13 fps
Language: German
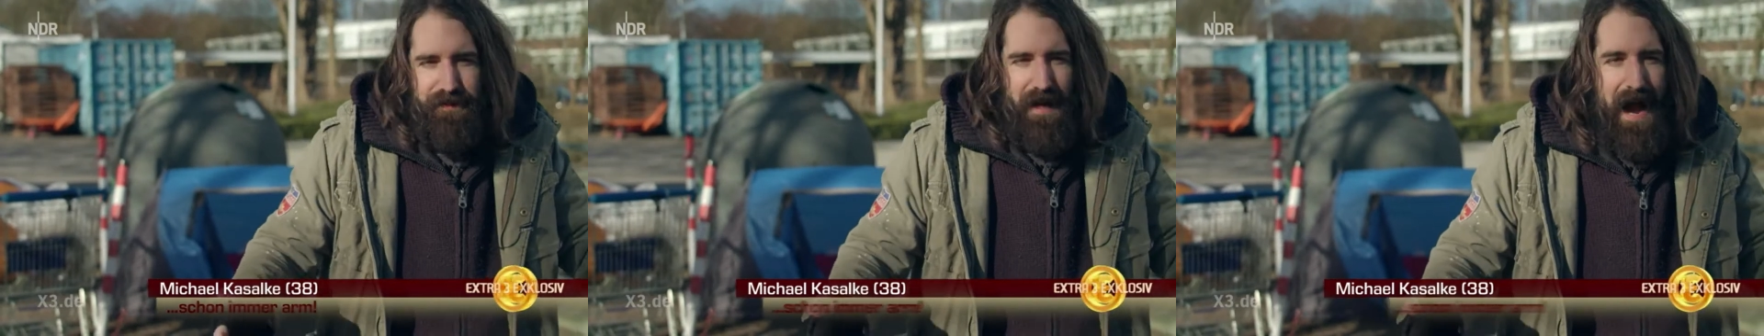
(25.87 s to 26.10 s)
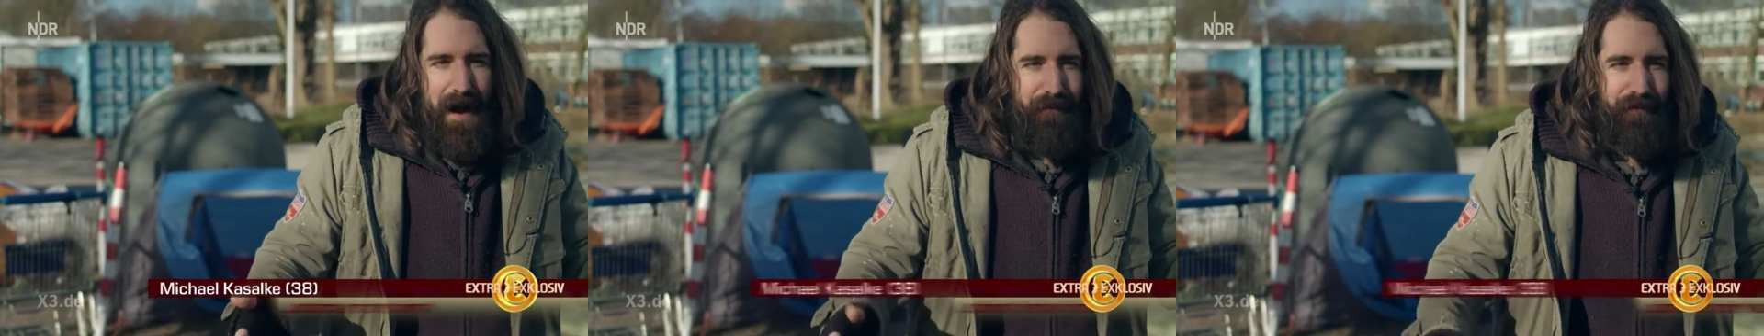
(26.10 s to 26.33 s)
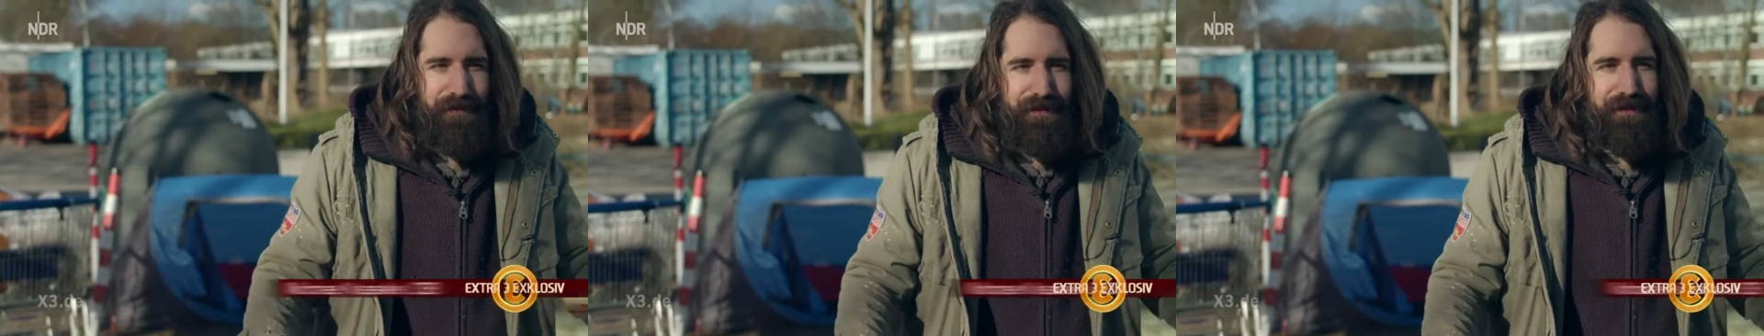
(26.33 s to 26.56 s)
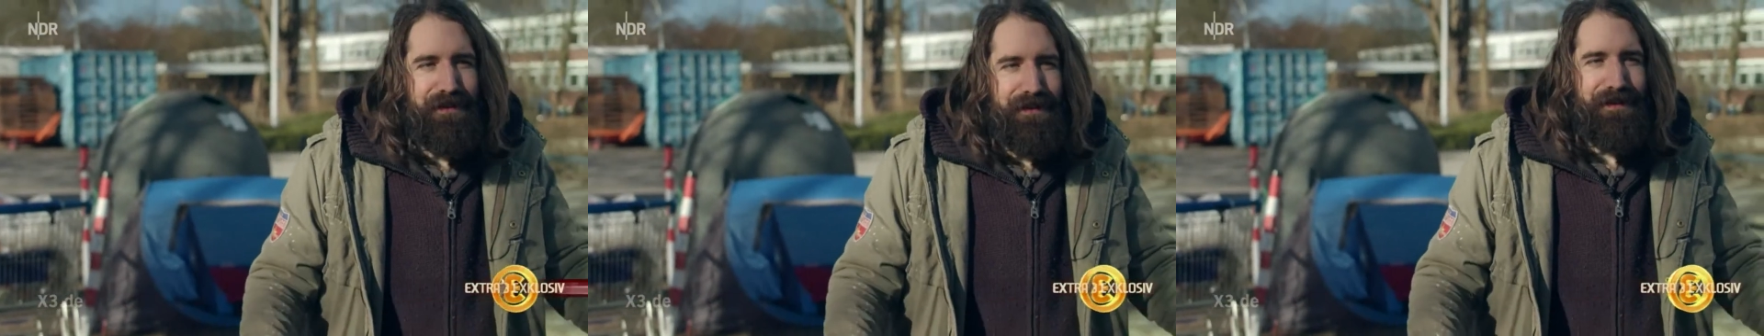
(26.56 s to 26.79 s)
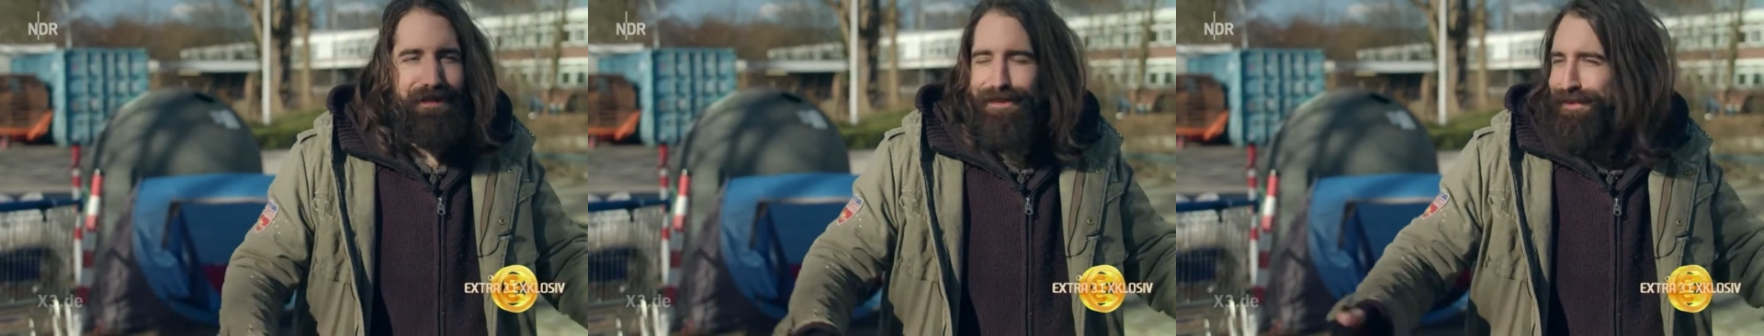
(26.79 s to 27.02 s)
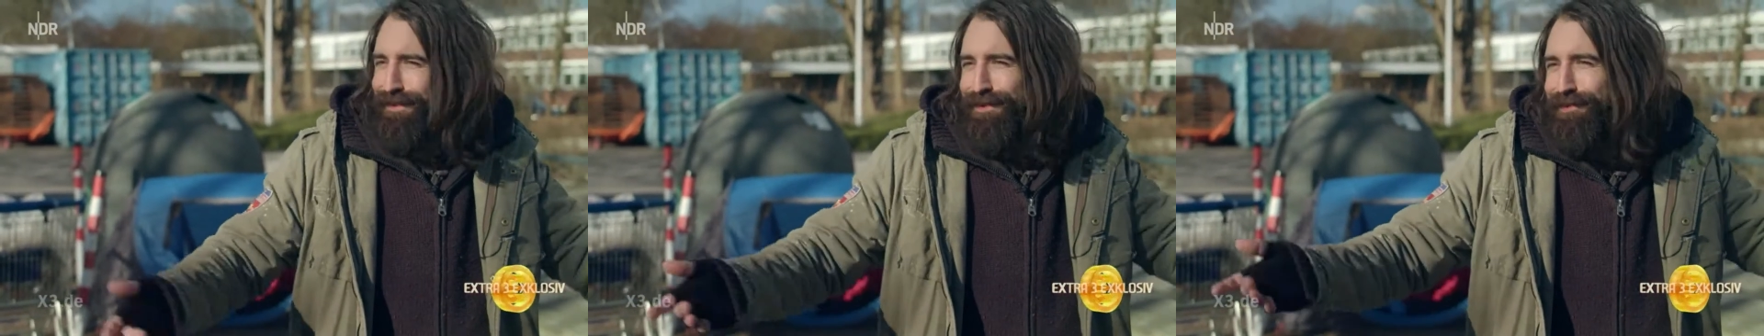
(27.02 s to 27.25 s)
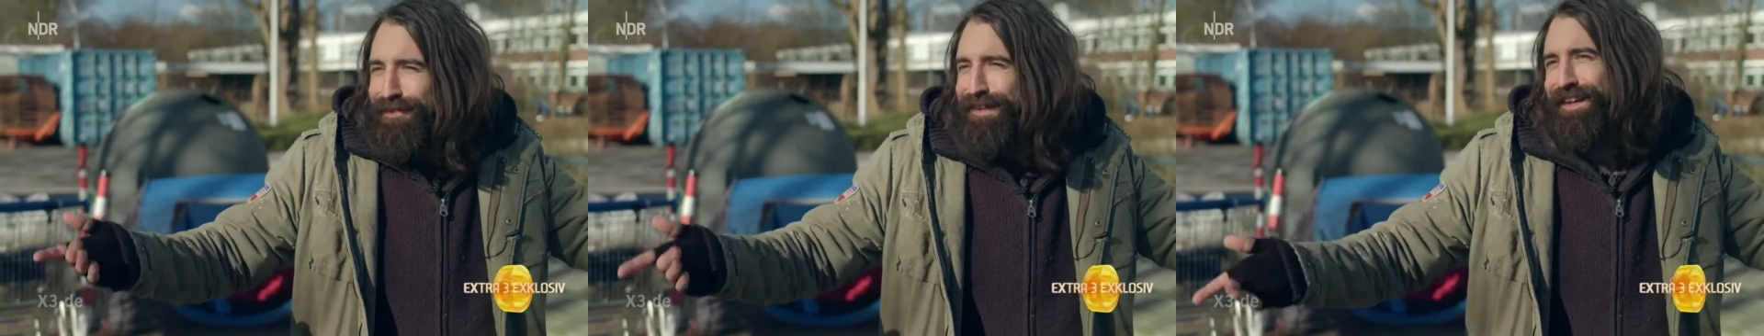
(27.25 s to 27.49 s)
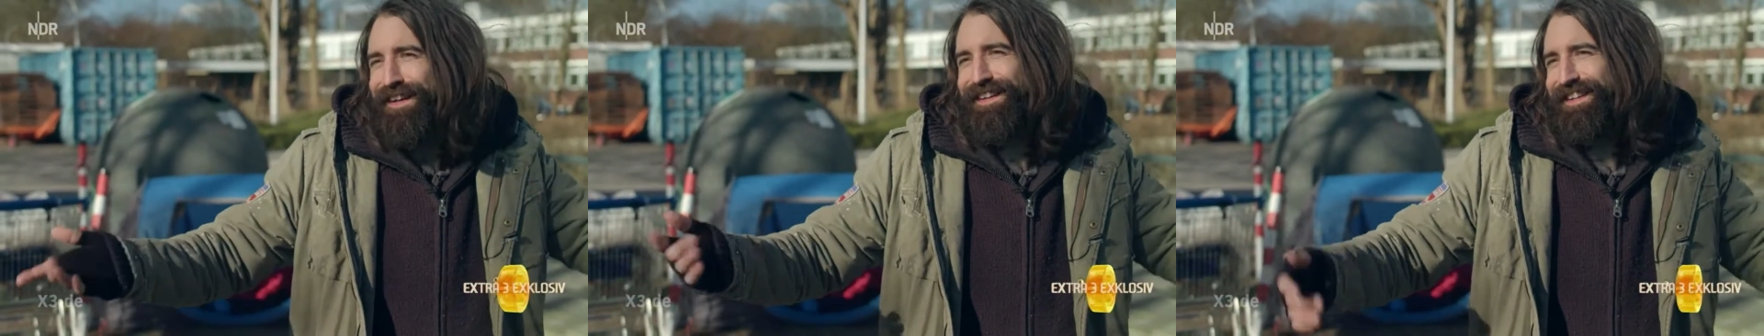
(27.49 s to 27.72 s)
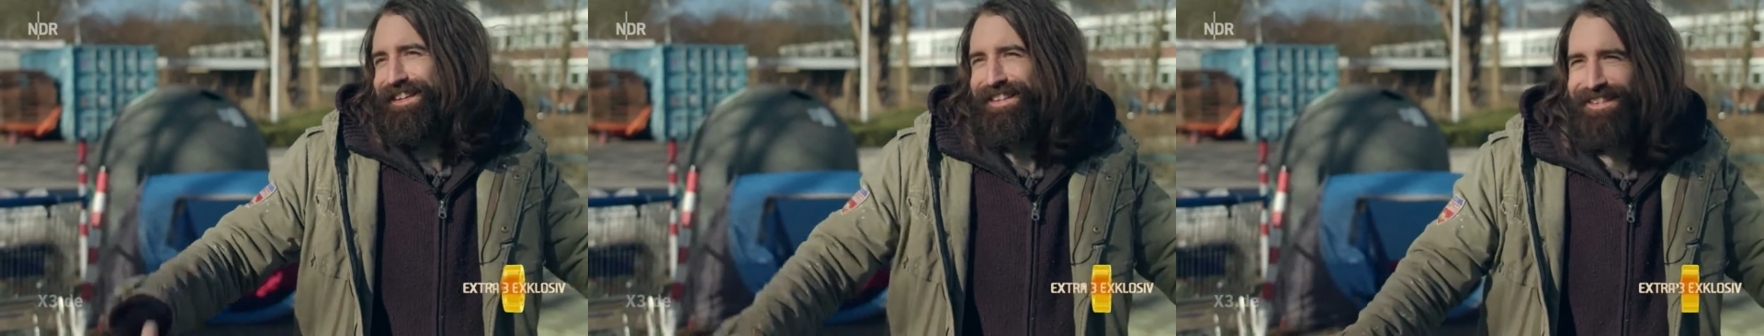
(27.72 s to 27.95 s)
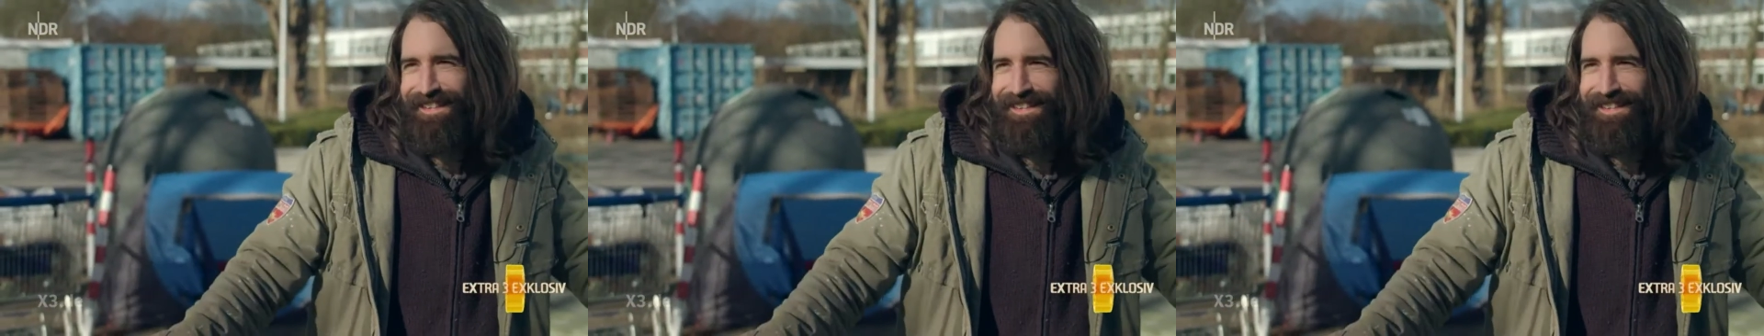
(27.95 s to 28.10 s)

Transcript: die Armut in die, in die Wiege gelegt.